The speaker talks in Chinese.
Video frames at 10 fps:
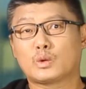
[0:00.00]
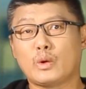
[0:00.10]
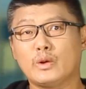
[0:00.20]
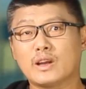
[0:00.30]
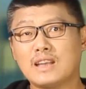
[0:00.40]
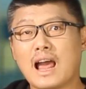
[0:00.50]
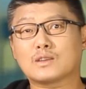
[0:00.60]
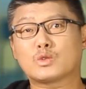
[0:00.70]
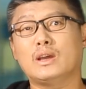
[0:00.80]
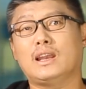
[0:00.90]
对于这个
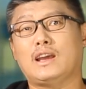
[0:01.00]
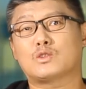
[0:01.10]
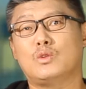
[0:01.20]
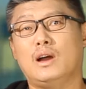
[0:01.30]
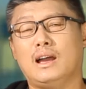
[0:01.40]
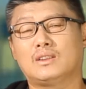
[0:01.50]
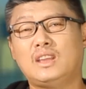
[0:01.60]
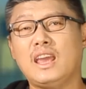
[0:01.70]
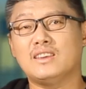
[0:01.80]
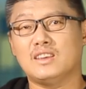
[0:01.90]
纳粹来说呀，
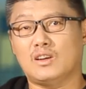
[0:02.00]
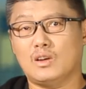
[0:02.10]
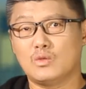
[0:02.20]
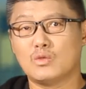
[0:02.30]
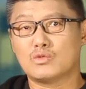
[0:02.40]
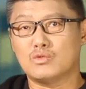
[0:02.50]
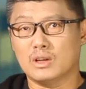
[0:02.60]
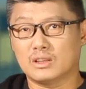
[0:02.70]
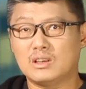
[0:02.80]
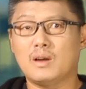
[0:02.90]
电影的用处
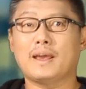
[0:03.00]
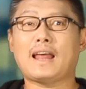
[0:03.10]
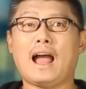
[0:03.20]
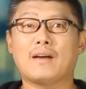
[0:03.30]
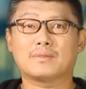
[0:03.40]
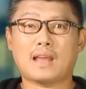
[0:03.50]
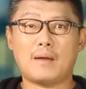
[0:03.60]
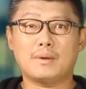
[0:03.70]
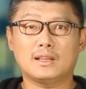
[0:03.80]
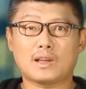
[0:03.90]
呢特别大。
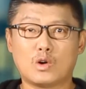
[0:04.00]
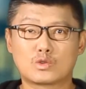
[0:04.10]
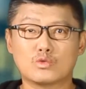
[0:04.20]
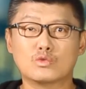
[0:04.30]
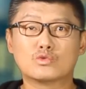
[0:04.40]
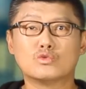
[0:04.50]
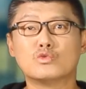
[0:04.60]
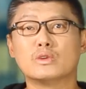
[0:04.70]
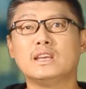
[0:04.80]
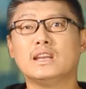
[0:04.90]
他们那套种族
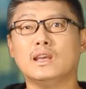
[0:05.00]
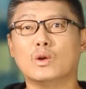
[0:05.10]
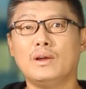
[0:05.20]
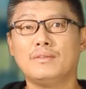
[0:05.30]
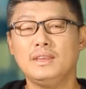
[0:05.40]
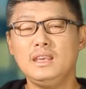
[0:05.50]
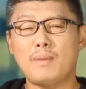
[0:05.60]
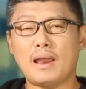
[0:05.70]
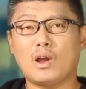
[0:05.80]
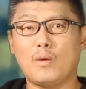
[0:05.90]
主义理论，
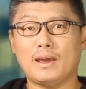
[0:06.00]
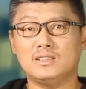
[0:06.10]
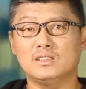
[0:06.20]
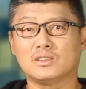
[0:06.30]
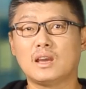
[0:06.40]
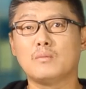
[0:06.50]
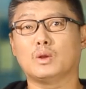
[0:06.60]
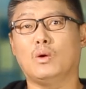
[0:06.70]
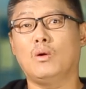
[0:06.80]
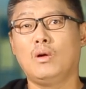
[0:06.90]
一般老百姓听不
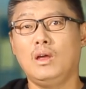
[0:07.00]
懂。